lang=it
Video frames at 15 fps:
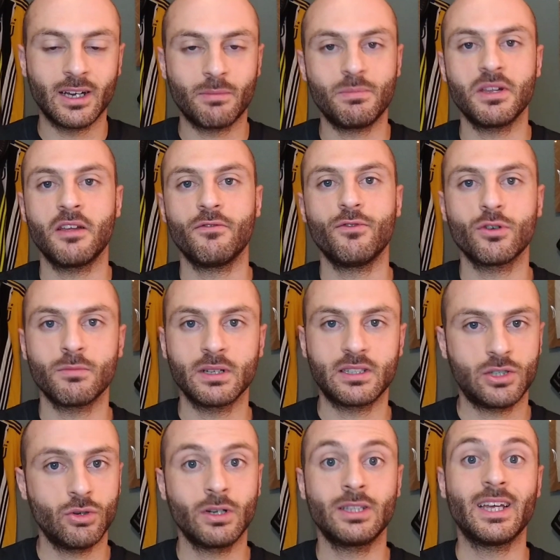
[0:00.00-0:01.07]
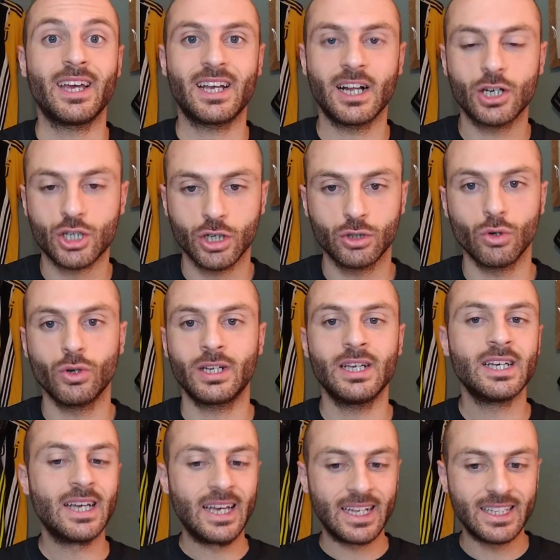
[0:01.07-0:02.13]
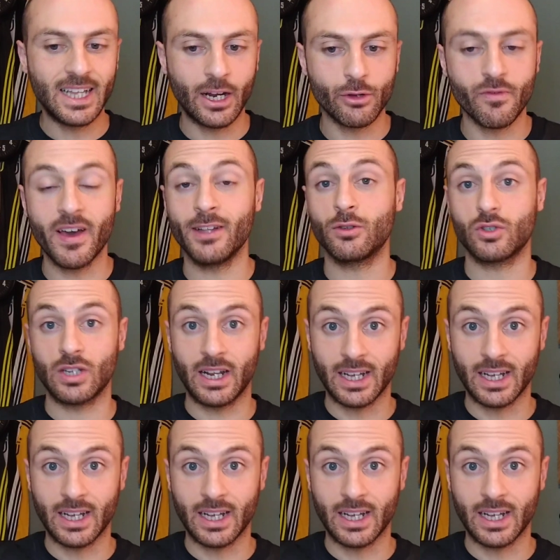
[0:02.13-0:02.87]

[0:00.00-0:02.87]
carpire informazioni dai calciatori della Juventus Juventus,